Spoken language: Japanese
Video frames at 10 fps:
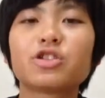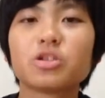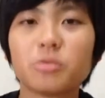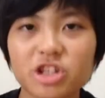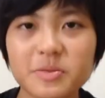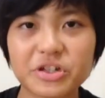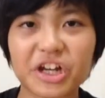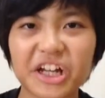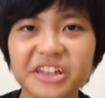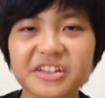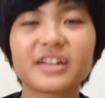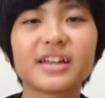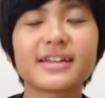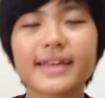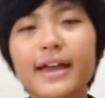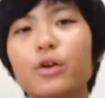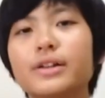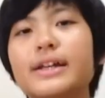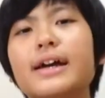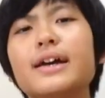ちょっとモチベーション上がってきたんで、最後は
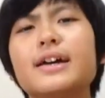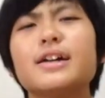ね、